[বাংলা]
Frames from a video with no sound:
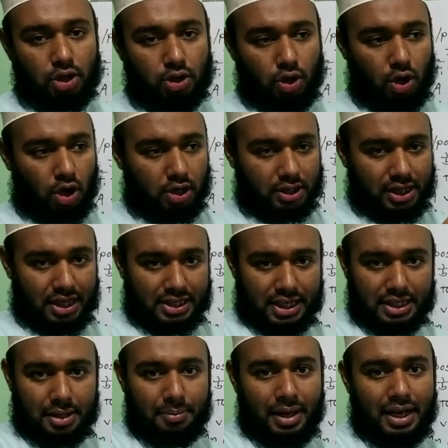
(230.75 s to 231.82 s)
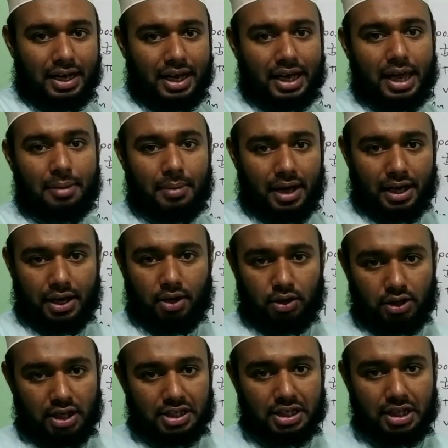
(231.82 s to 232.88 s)
তো অর্থের সাথে মিল রেখে বাক্যের
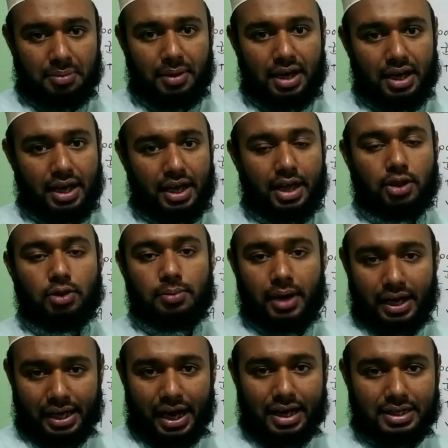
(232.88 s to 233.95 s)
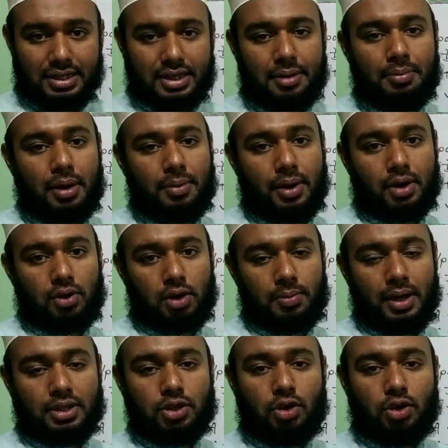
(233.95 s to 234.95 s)
অর্থের সাথে মিল রেখে তোমরা একটা অ্যাডজেক্টিভ ব্যবহার করবা